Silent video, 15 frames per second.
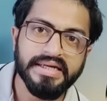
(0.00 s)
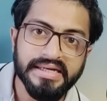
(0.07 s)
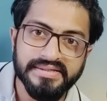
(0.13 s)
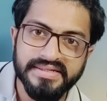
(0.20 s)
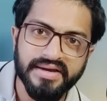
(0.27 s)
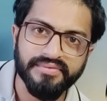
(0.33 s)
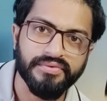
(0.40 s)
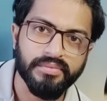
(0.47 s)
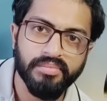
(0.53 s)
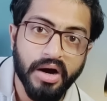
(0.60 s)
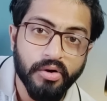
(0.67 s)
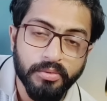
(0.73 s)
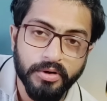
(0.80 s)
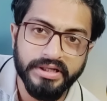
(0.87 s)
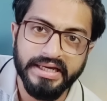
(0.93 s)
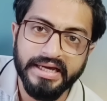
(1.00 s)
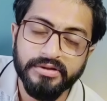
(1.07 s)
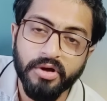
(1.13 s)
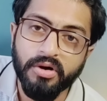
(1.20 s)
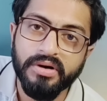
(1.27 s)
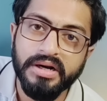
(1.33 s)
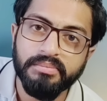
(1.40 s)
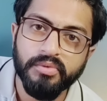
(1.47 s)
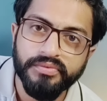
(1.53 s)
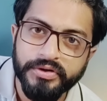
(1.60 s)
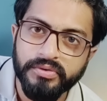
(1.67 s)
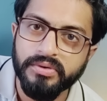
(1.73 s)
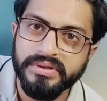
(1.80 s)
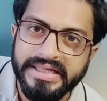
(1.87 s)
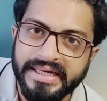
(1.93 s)
কেজিএফ বাহুবলী এই ধরনের
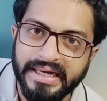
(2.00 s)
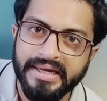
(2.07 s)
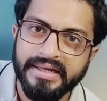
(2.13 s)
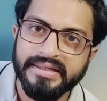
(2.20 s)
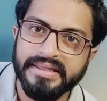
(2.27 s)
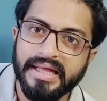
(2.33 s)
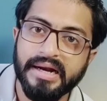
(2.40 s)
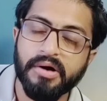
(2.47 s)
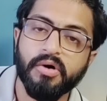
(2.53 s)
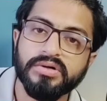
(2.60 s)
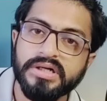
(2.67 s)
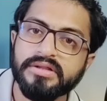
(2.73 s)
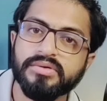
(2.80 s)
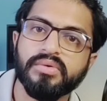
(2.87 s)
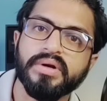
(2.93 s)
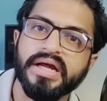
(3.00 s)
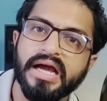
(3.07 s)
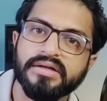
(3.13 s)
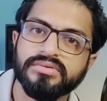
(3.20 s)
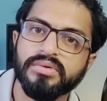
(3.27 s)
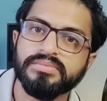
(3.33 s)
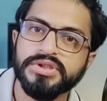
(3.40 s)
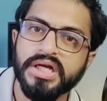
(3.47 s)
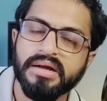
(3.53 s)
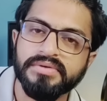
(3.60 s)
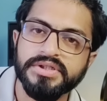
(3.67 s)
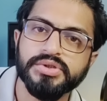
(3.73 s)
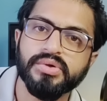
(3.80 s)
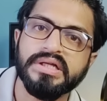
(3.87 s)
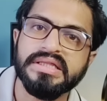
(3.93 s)
মুভিগুলো দিয়ে তারা হঠাৎ করে একদম সারা
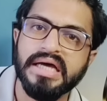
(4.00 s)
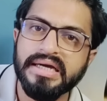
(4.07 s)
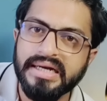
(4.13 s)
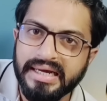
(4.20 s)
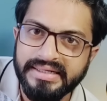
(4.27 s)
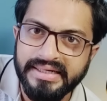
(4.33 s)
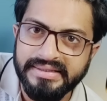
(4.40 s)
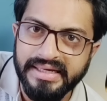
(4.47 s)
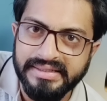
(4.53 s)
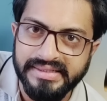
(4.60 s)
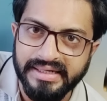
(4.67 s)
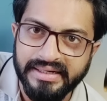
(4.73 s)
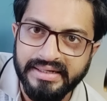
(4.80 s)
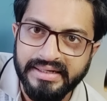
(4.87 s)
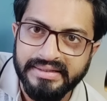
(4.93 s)
বিশ্বকে তাক লাগিয়ে দিয়েছে